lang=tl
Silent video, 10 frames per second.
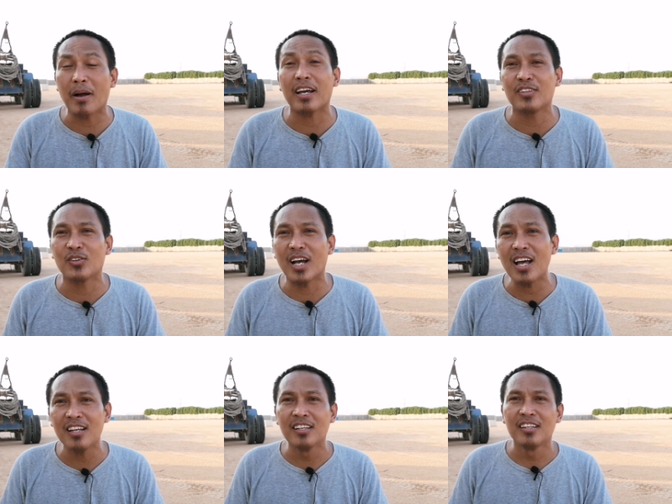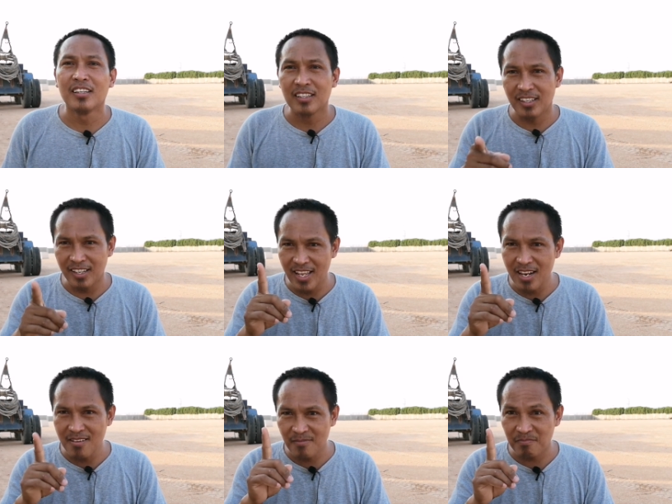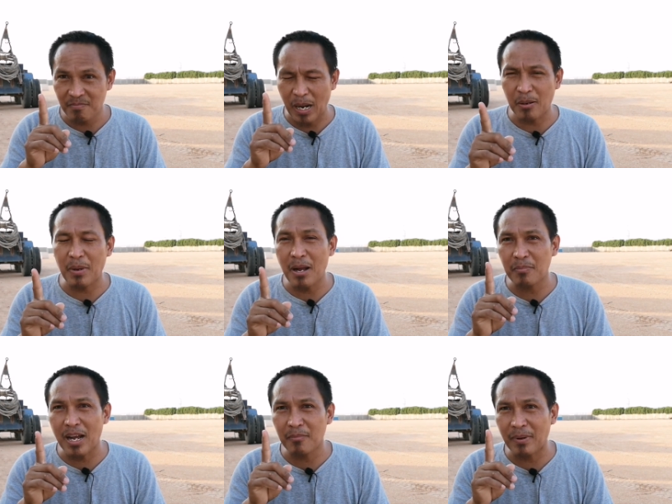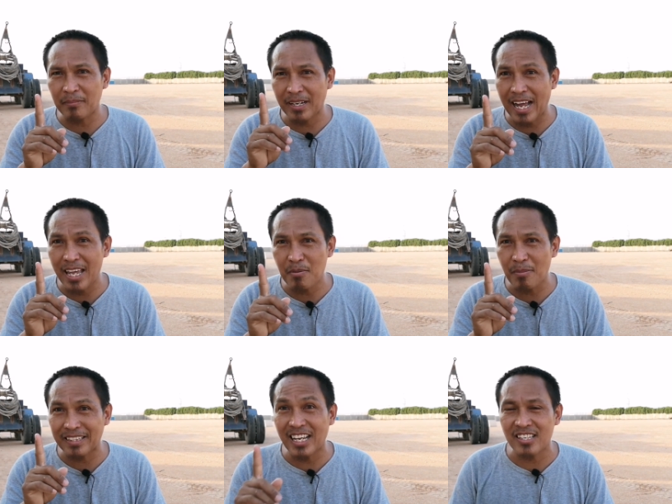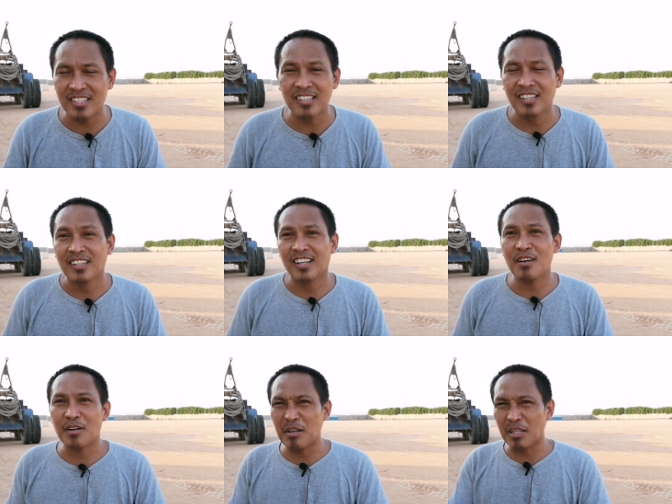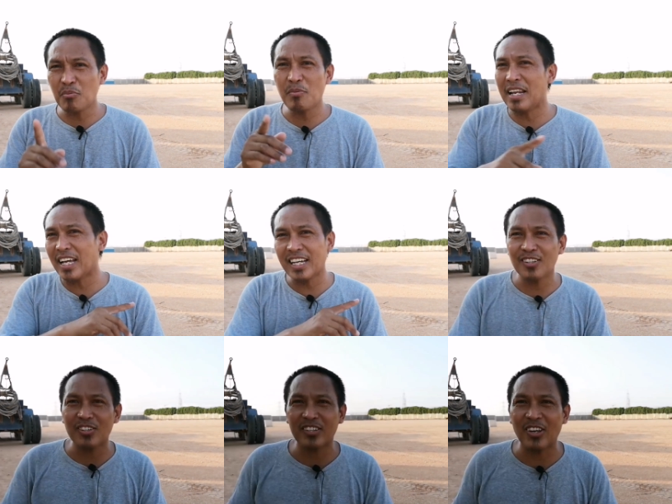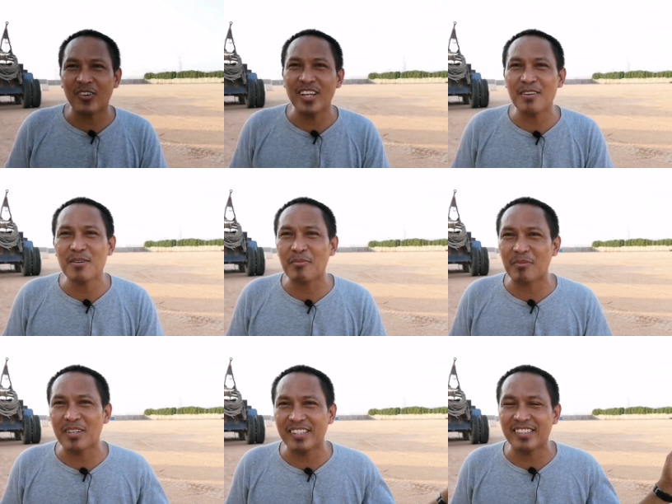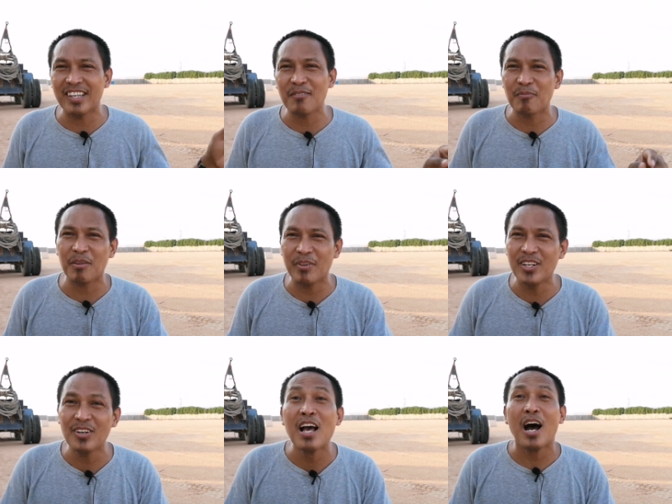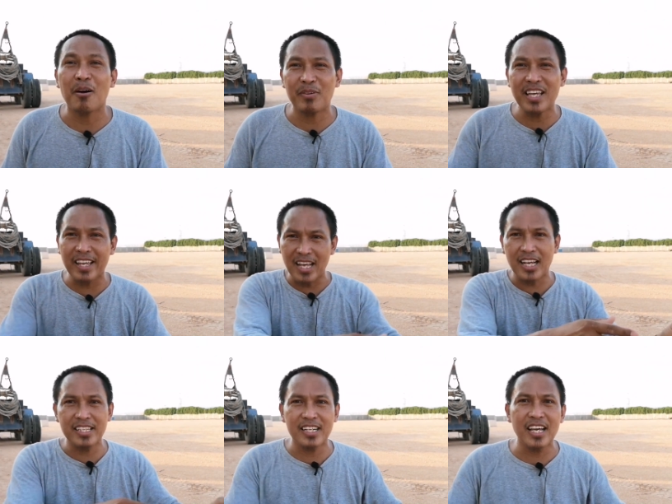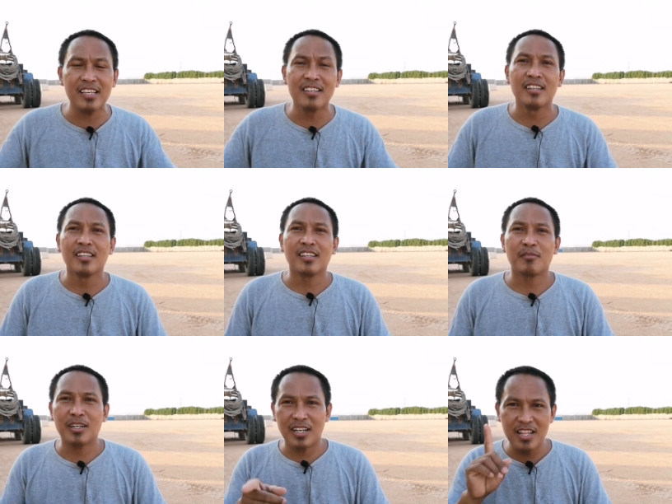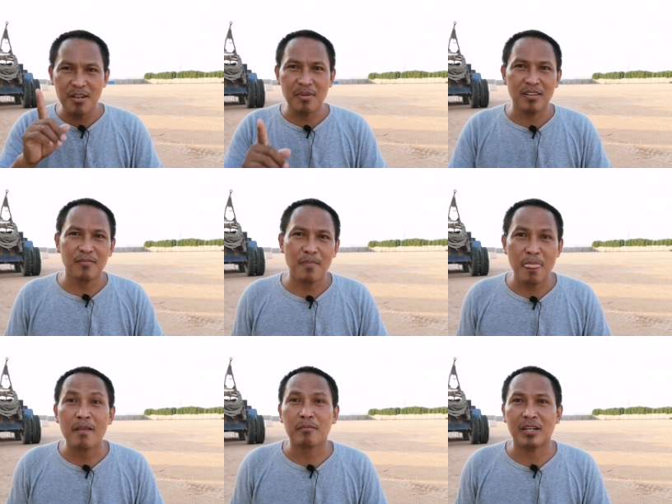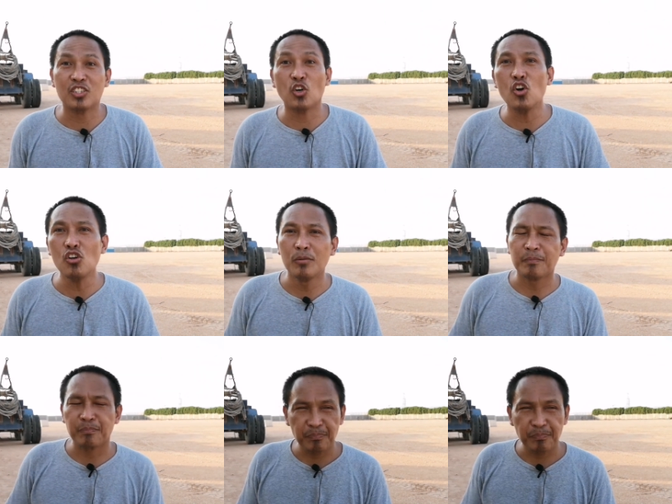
bumabakasyon ka ganyan pang pang pang pag gahi pa pagtigas Ayan, kahit bumili ka dito sa Saudi mga pharmacist dyan mga Pilipino ah bigay ka agad yan guys ganyan ba pag strong